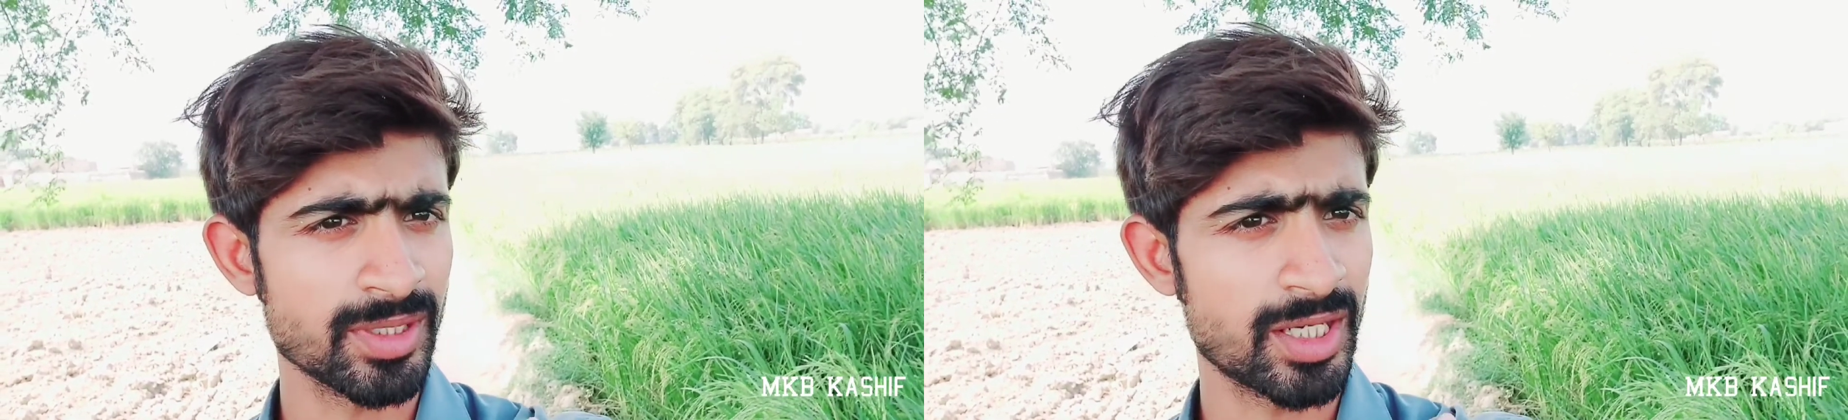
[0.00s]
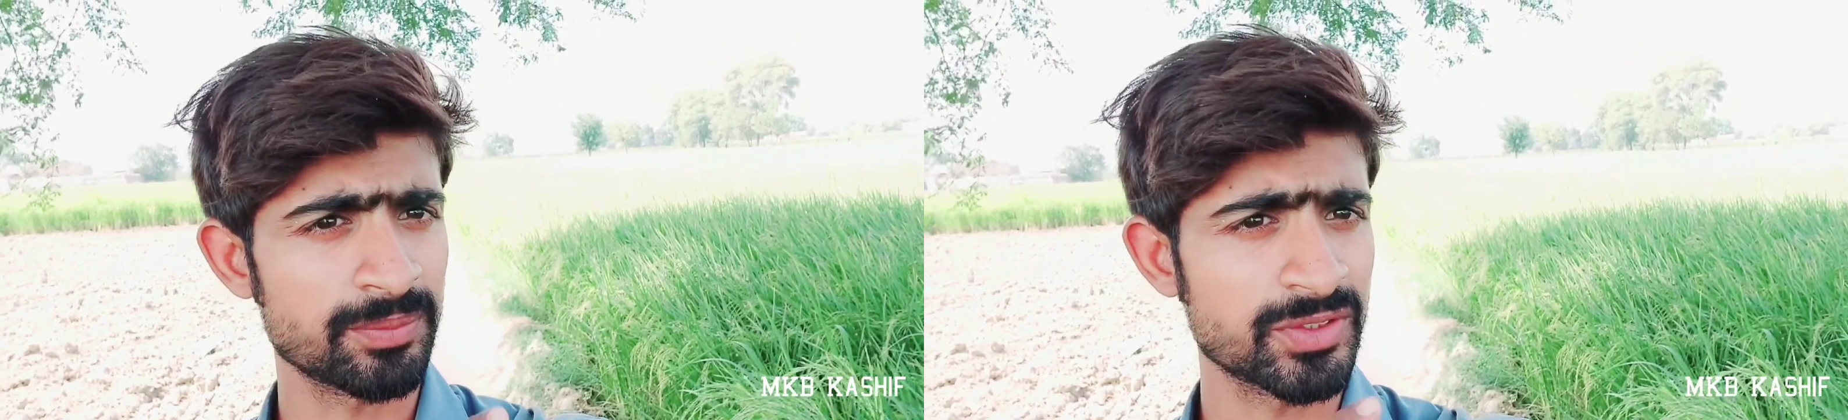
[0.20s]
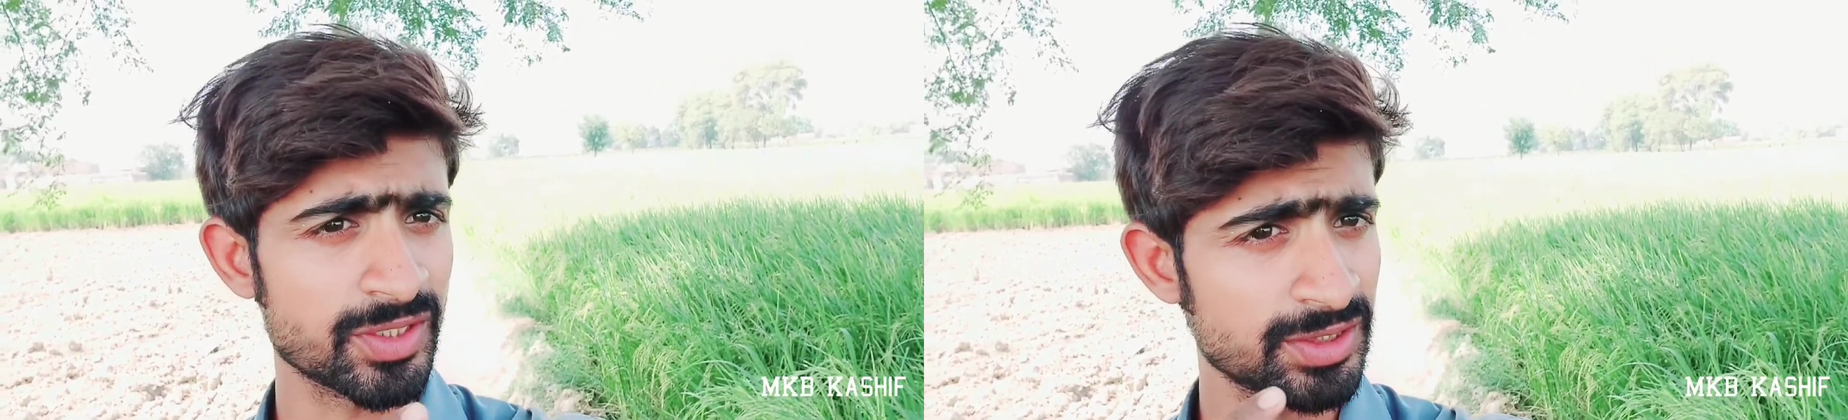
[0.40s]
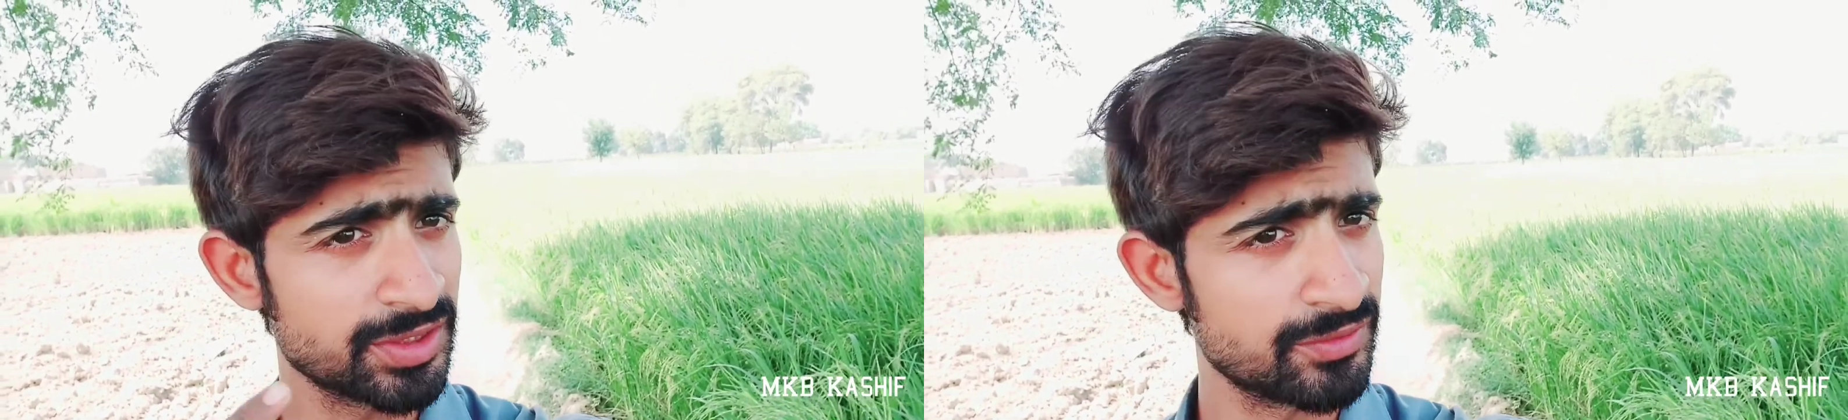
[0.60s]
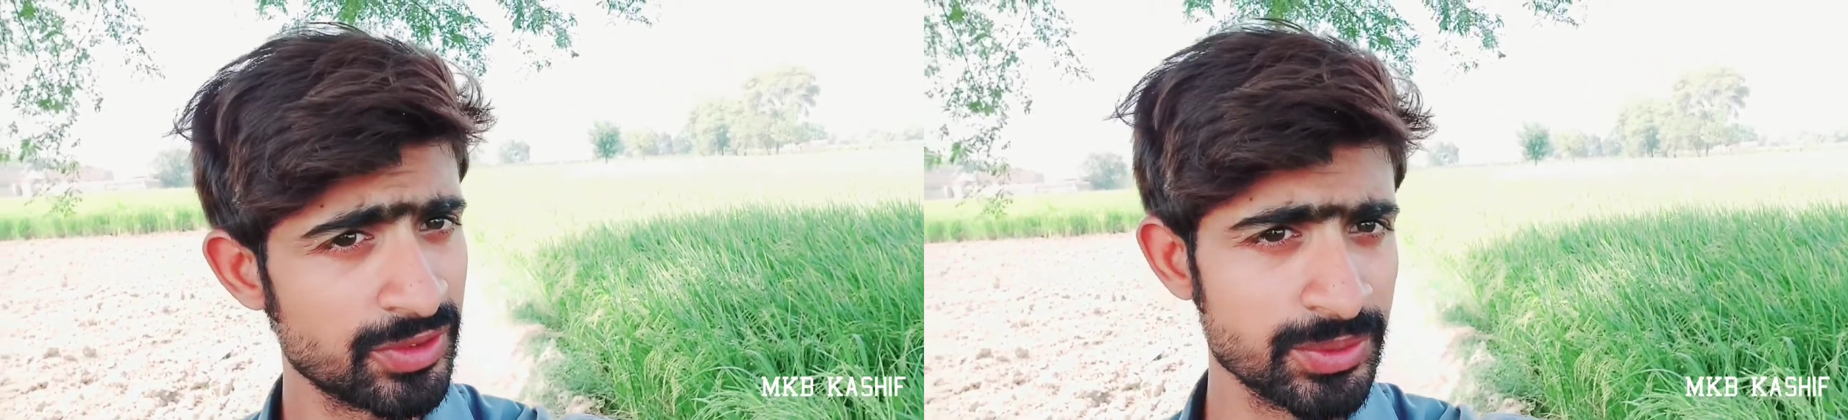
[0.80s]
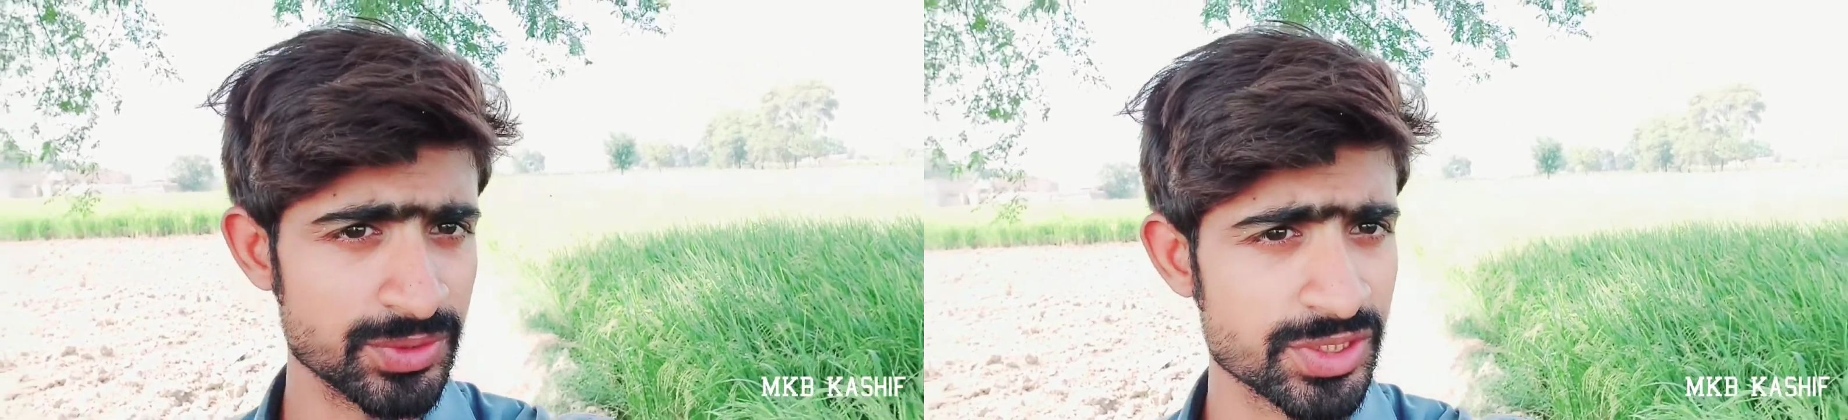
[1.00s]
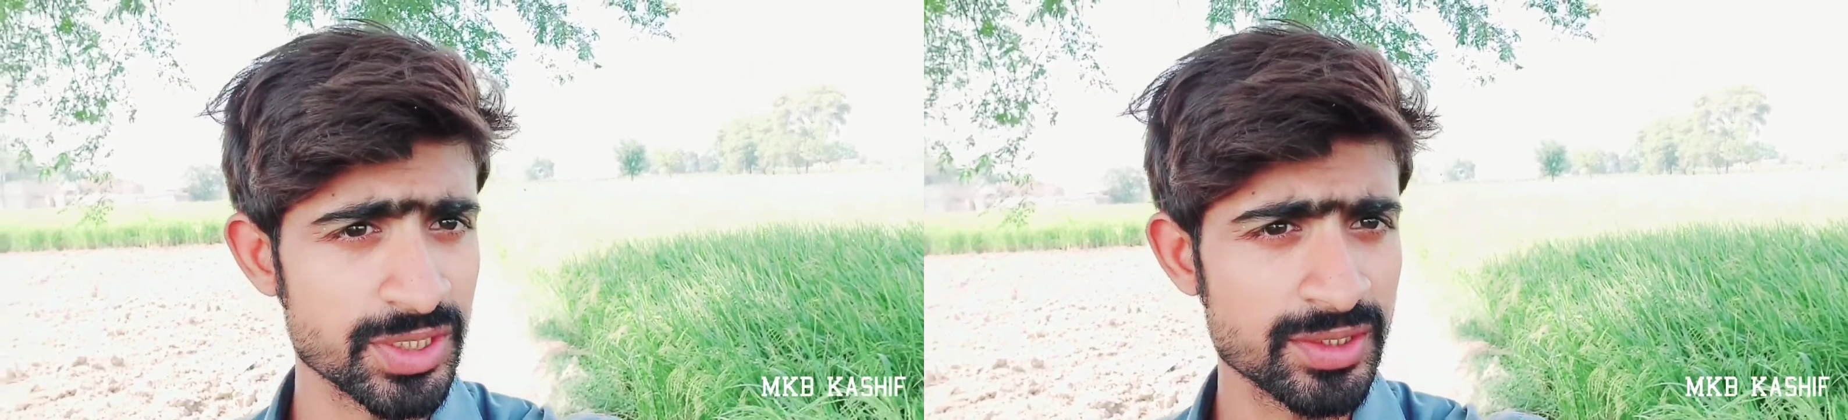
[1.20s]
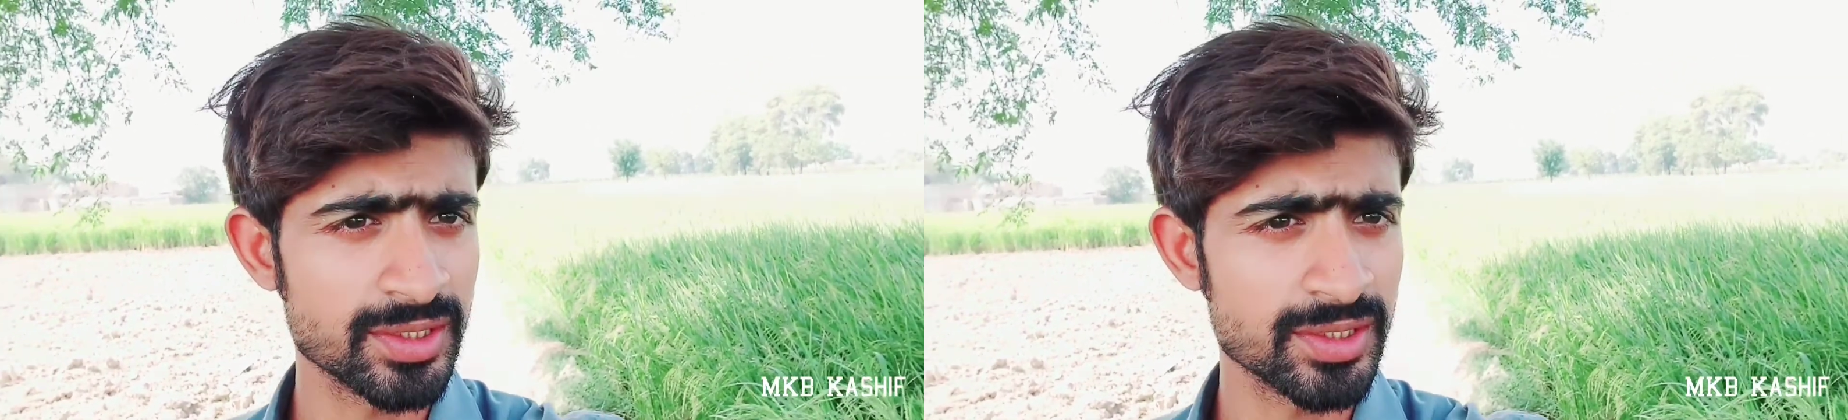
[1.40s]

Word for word: आपके साथ ये वीडियो शेयर